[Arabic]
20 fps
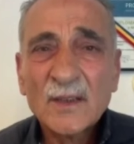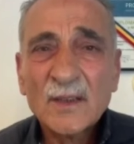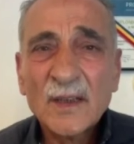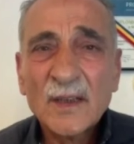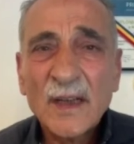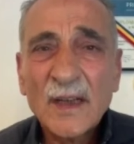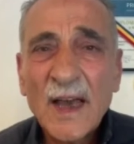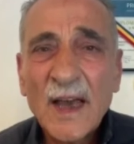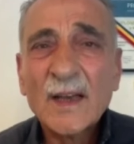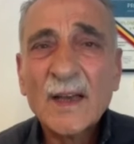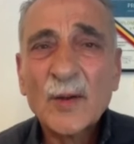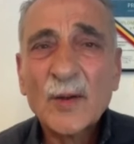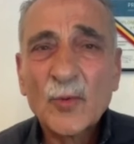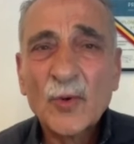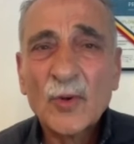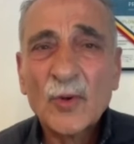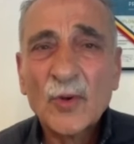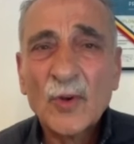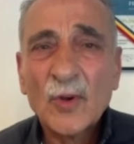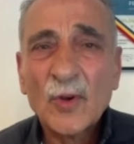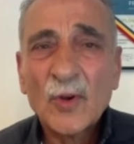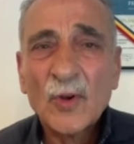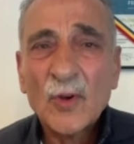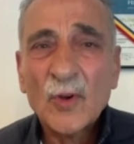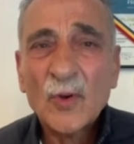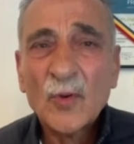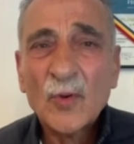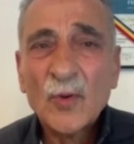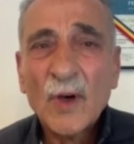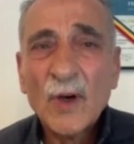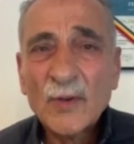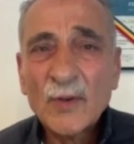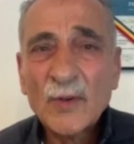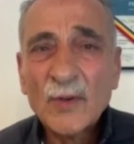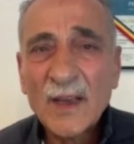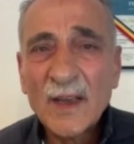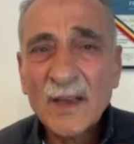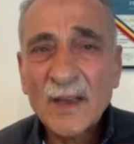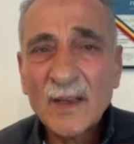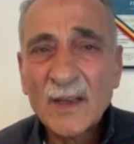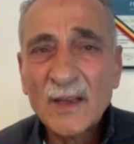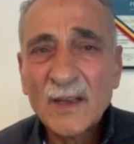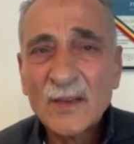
العالم كله وهنا